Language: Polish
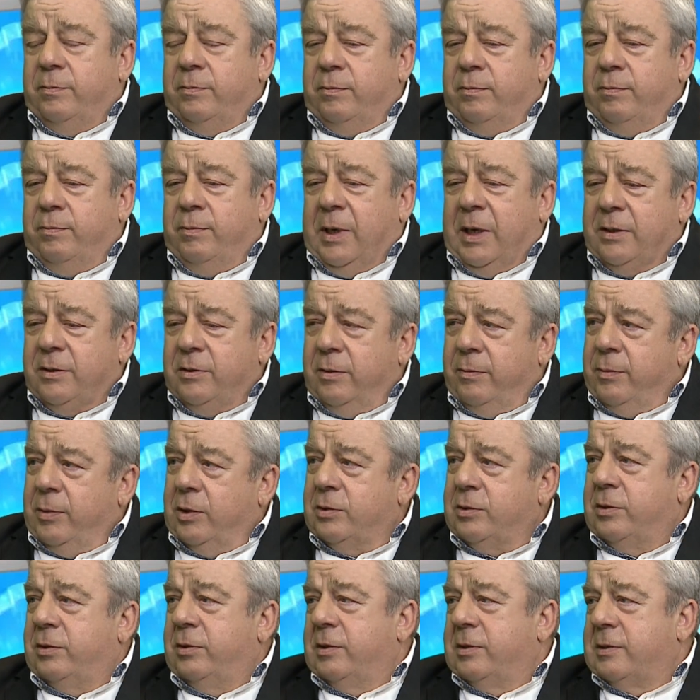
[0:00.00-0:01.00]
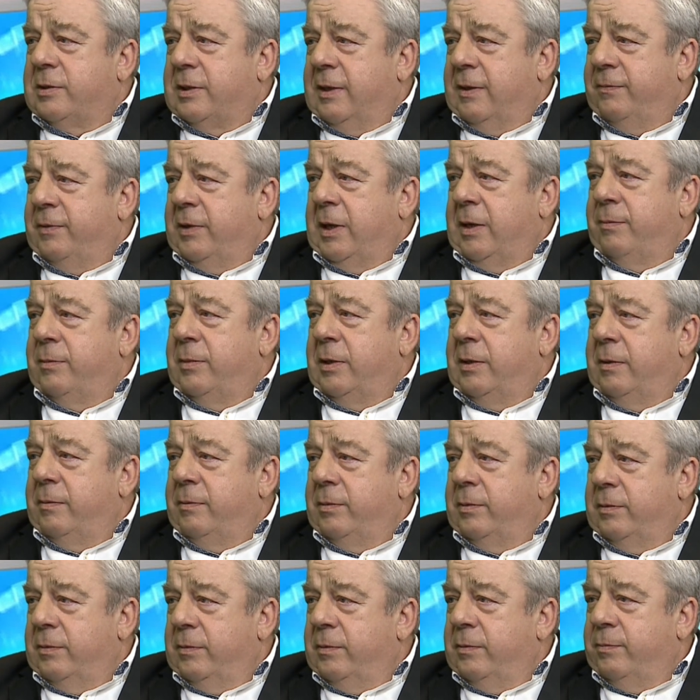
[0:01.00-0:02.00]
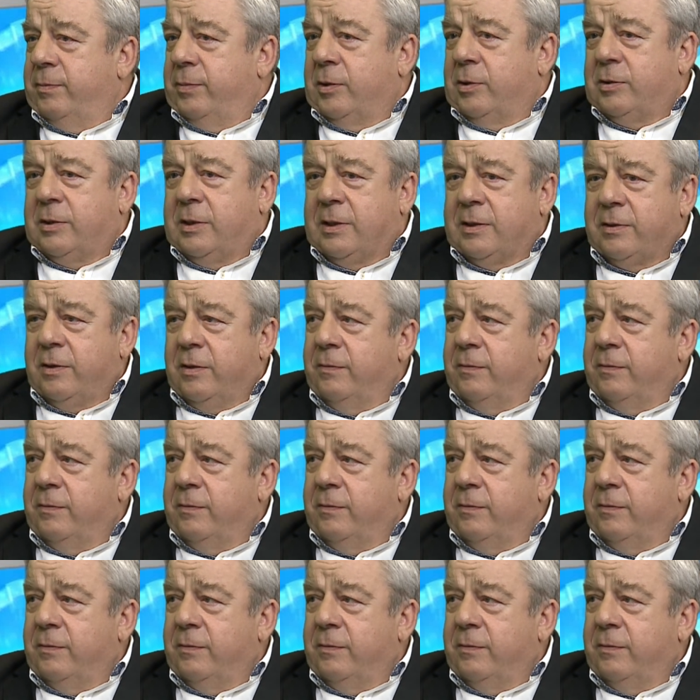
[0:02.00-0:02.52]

bardzo mocno stawiamy podczas